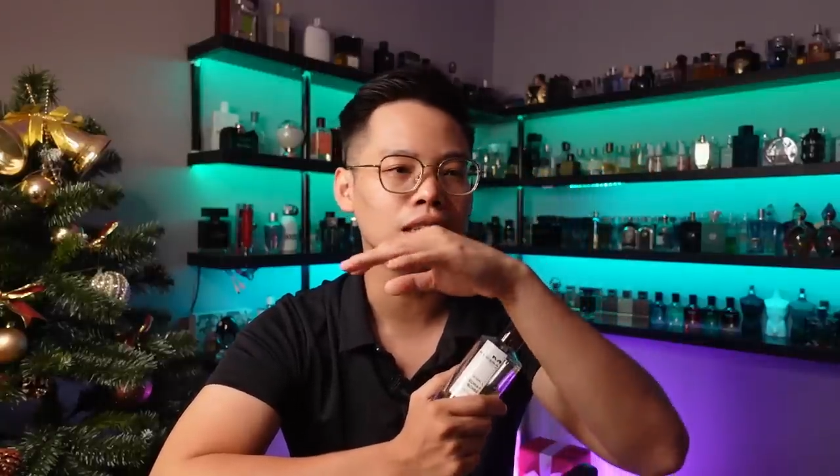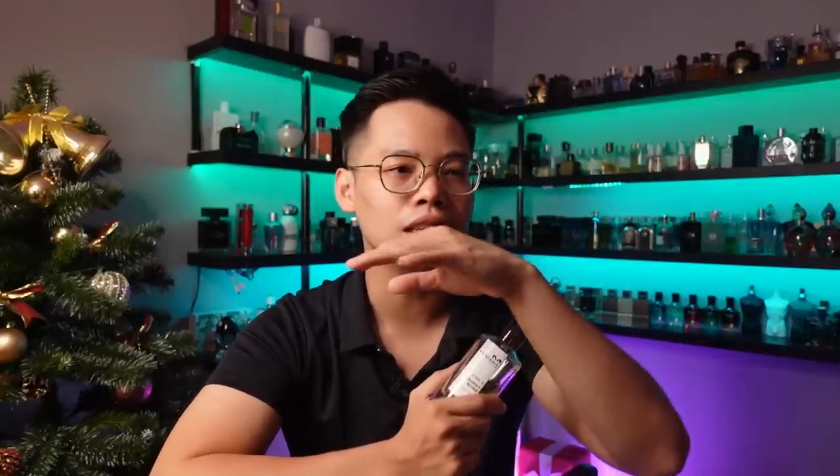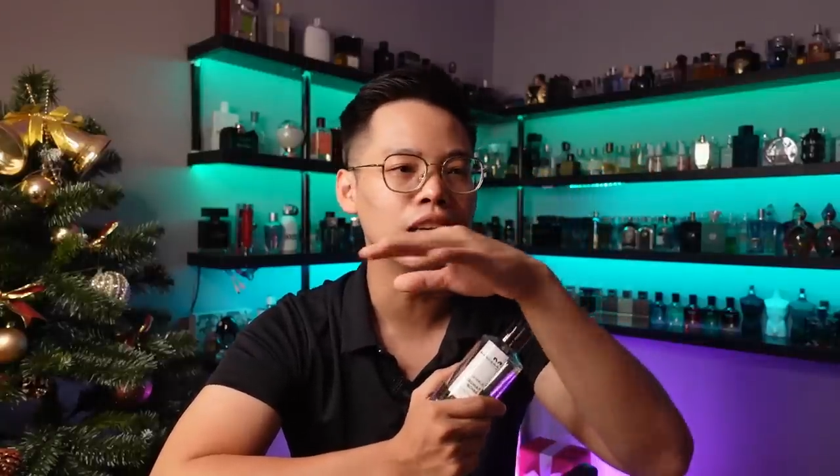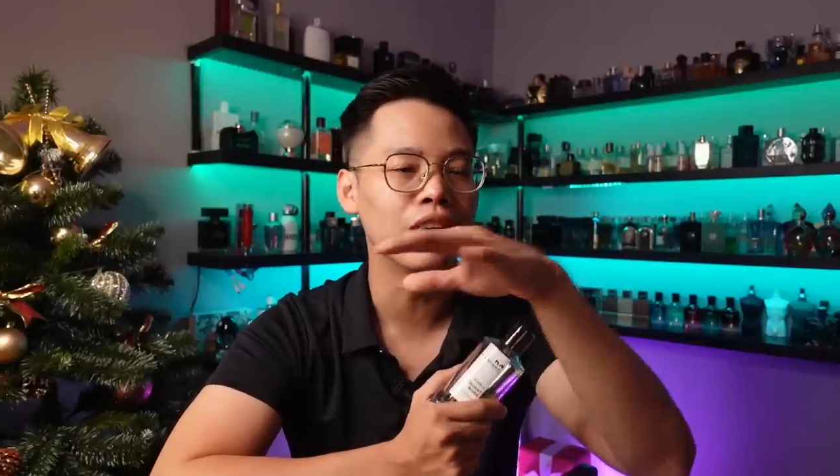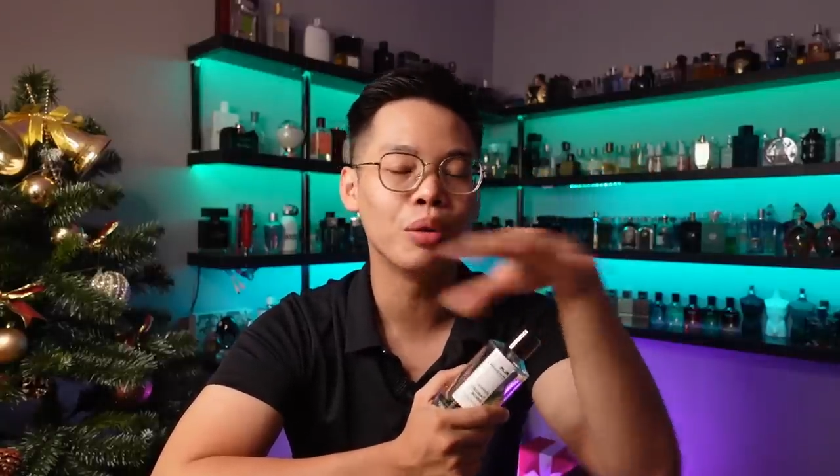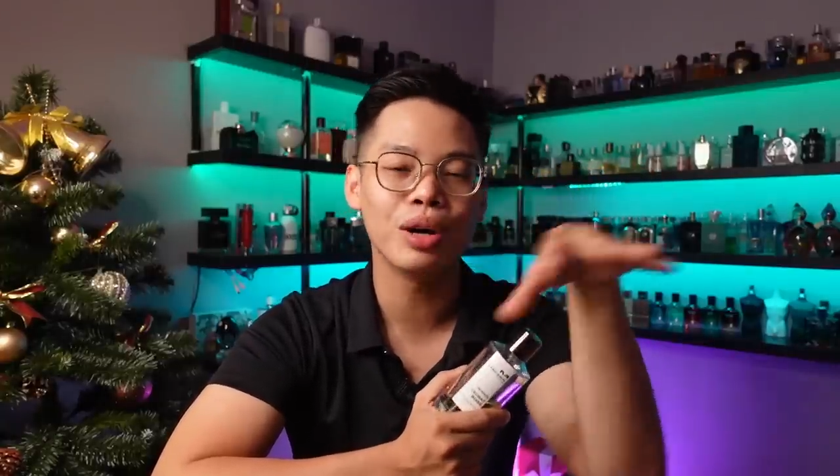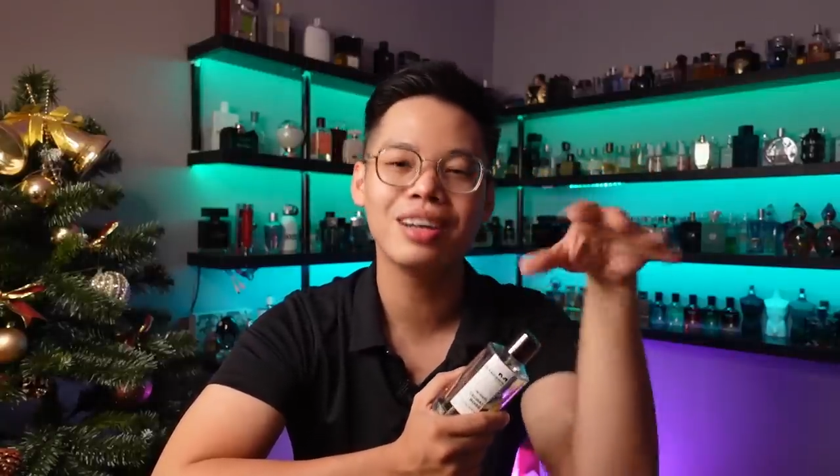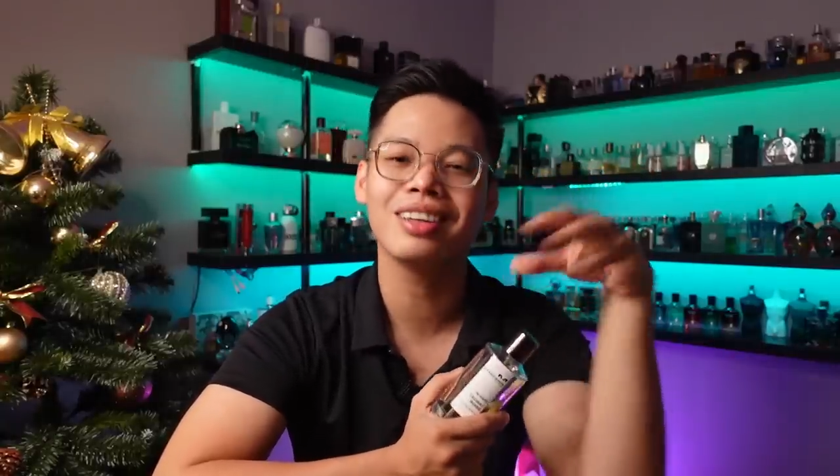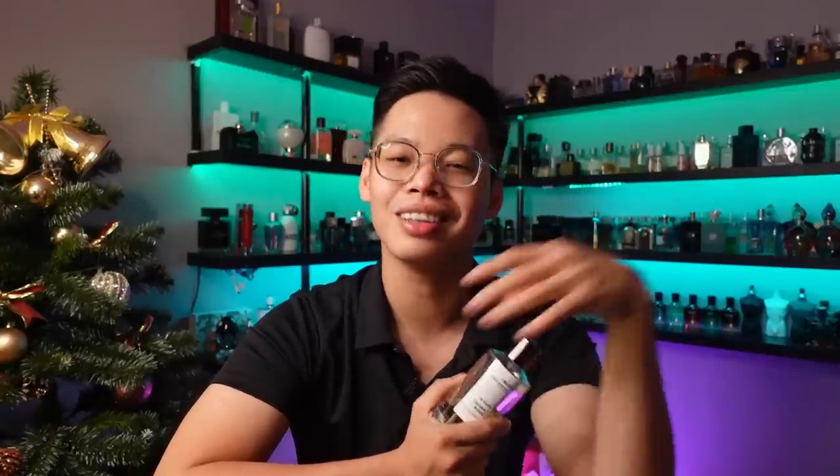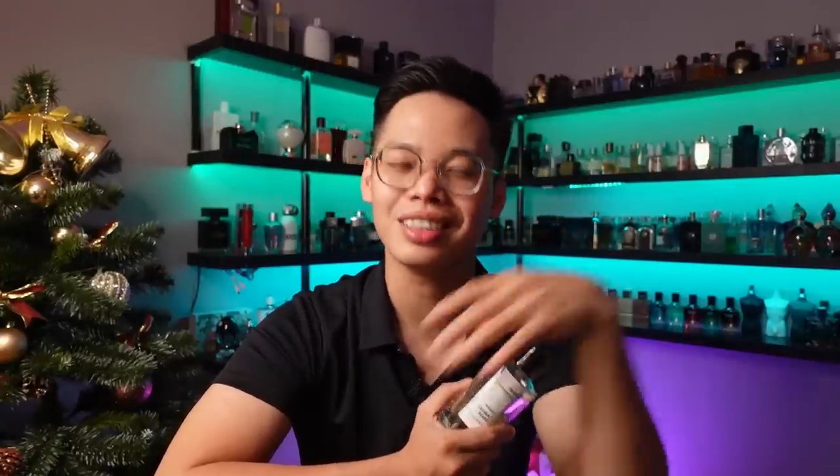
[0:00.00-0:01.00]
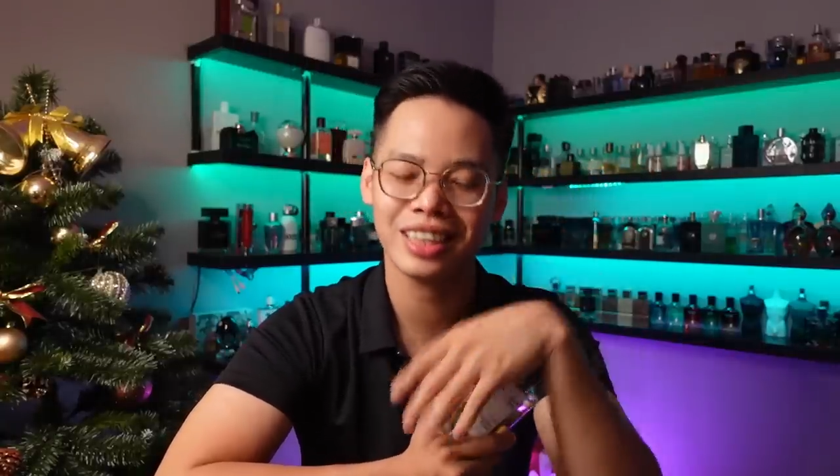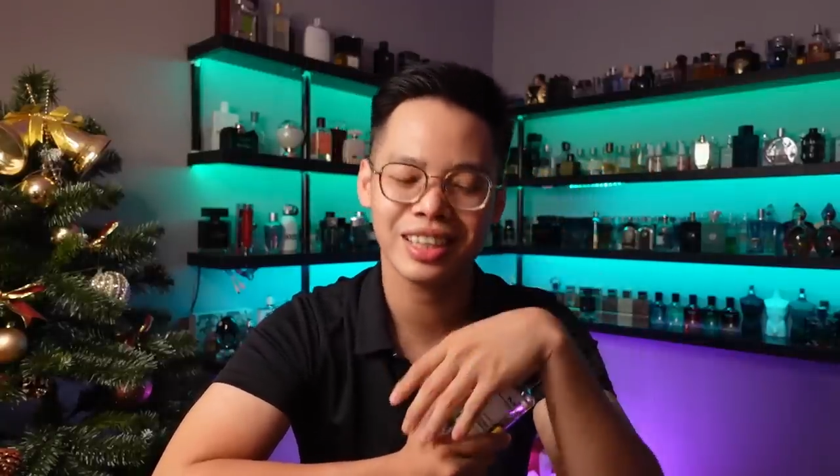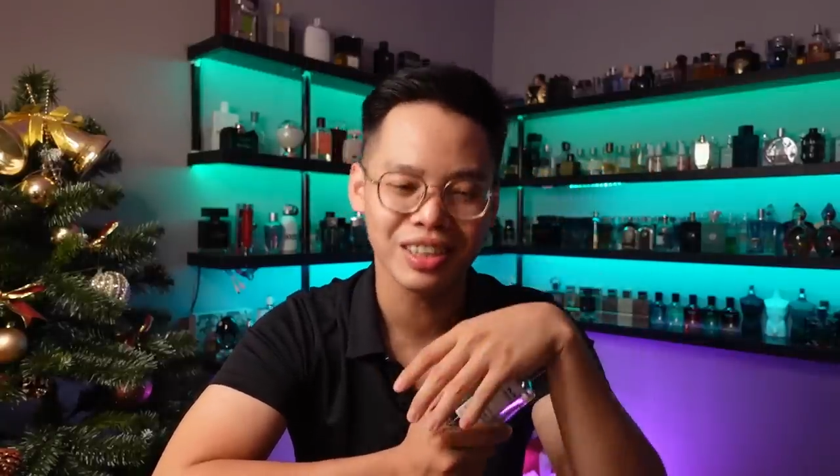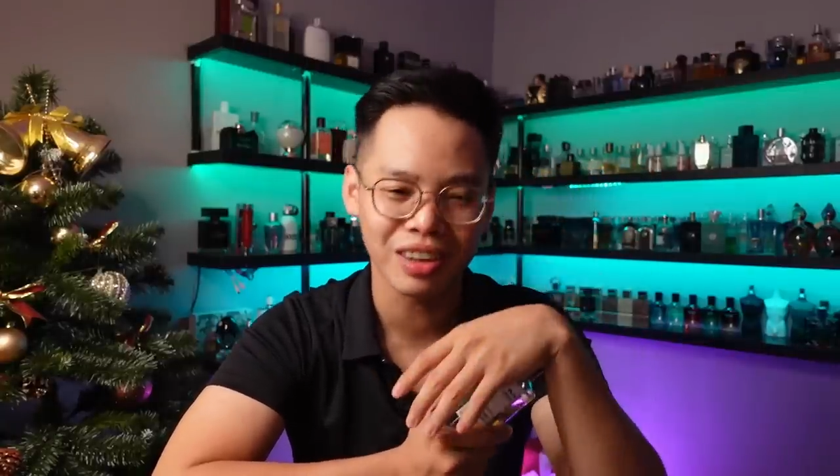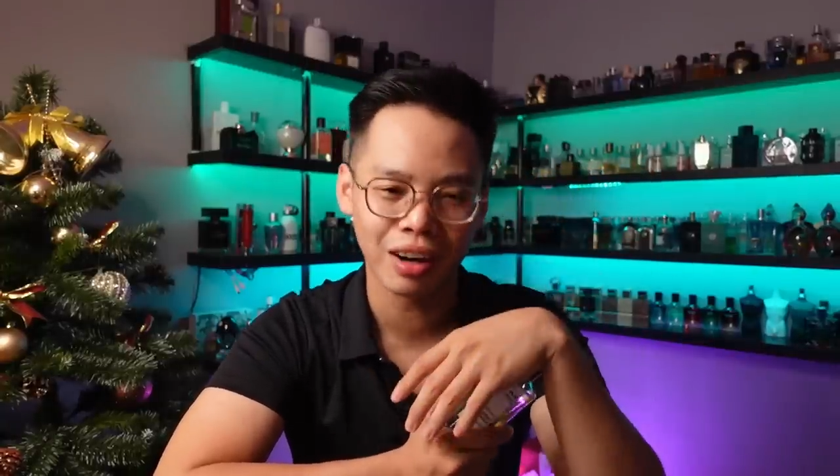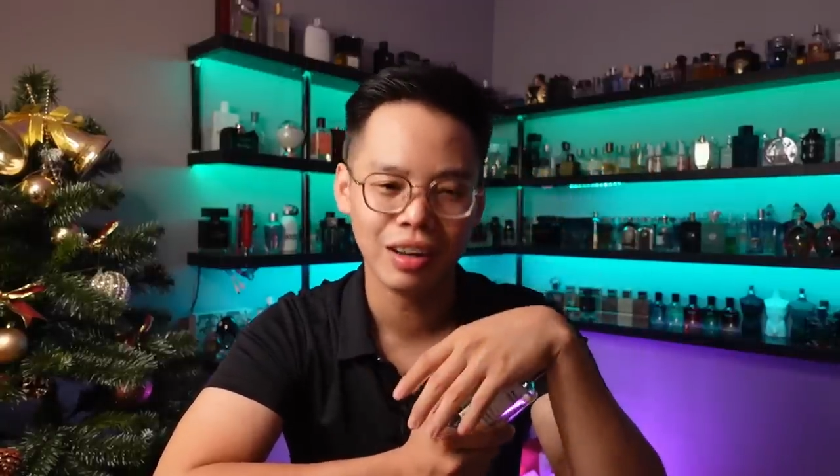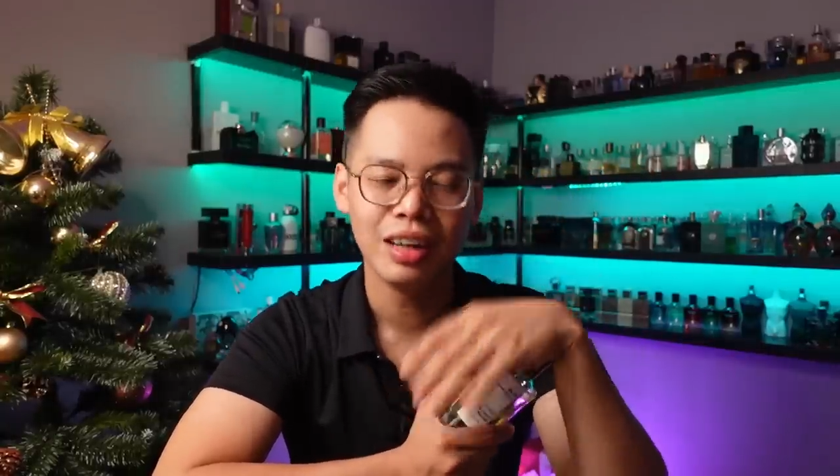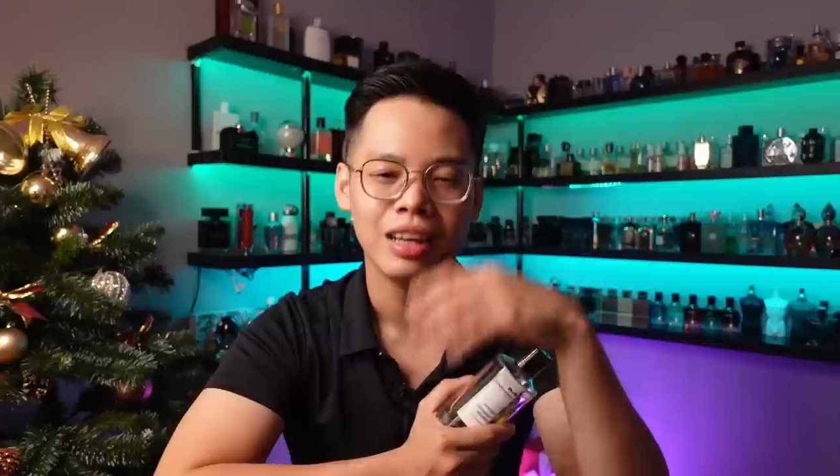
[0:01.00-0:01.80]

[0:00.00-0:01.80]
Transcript: nhiều hơn ở trên đường,